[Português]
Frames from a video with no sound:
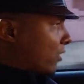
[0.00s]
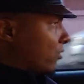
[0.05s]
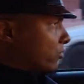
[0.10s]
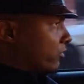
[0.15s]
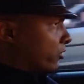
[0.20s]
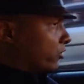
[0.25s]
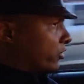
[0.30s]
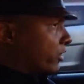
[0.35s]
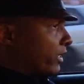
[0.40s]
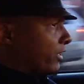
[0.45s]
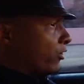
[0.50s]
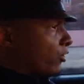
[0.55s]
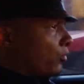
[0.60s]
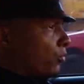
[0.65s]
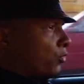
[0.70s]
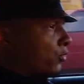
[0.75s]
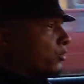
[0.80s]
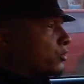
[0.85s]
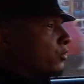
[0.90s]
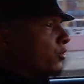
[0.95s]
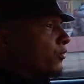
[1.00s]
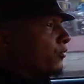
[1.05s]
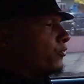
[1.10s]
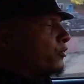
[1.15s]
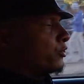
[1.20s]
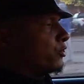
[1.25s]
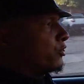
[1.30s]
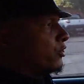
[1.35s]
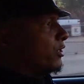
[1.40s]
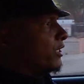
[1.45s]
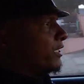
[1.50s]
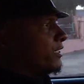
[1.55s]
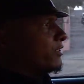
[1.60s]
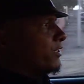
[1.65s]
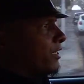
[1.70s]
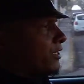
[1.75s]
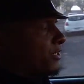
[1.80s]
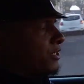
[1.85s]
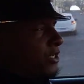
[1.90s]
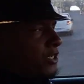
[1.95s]
Não sei como funciona
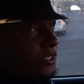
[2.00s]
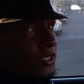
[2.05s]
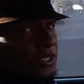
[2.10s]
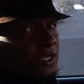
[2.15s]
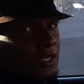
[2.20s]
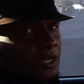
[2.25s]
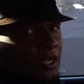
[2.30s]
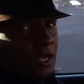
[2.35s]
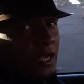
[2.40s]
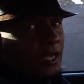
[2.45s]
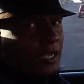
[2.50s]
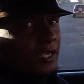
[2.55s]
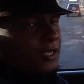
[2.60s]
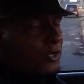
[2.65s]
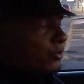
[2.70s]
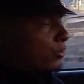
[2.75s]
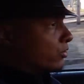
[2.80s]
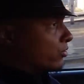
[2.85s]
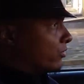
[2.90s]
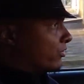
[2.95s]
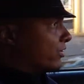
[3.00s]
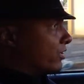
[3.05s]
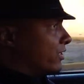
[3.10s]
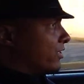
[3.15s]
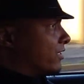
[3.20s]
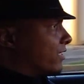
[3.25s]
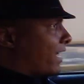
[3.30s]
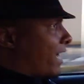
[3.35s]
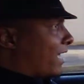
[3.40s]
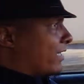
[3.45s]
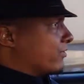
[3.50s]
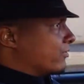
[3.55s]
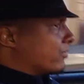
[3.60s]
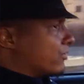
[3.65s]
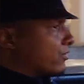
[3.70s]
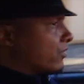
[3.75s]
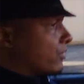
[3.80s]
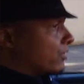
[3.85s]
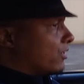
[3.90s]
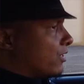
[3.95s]
isso aí em, em outros
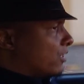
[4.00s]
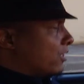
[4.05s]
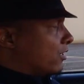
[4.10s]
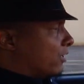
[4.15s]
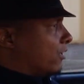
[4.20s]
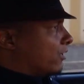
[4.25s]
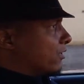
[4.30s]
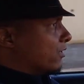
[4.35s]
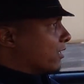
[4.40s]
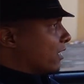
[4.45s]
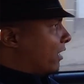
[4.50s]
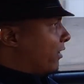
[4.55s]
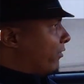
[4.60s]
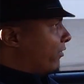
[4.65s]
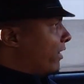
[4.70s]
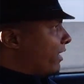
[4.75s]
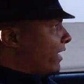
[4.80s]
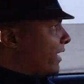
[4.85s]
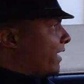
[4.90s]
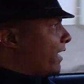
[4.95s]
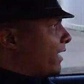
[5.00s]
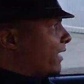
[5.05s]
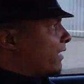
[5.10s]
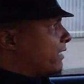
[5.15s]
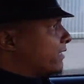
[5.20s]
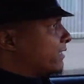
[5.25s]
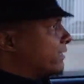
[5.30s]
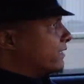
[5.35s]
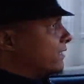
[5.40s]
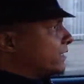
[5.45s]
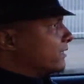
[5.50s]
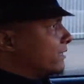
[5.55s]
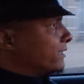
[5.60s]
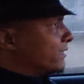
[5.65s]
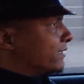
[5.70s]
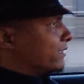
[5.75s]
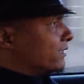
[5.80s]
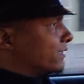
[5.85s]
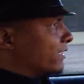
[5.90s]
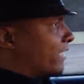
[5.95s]
estados. Então é
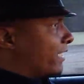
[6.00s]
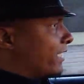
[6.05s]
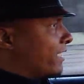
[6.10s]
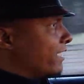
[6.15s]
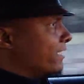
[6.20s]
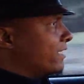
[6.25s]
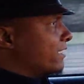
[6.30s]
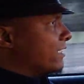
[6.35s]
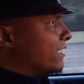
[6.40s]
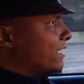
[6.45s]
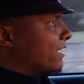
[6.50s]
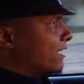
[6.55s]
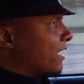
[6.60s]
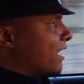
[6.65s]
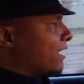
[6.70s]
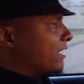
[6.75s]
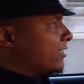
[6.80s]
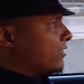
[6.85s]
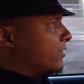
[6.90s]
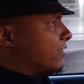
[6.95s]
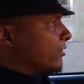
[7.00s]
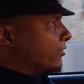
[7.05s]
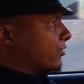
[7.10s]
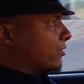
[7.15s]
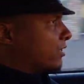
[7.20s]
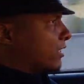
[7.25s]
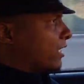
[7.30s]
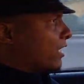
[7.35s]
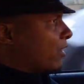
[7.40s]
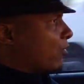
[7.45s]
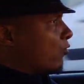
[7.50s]
tem esses detalhezinhos, né?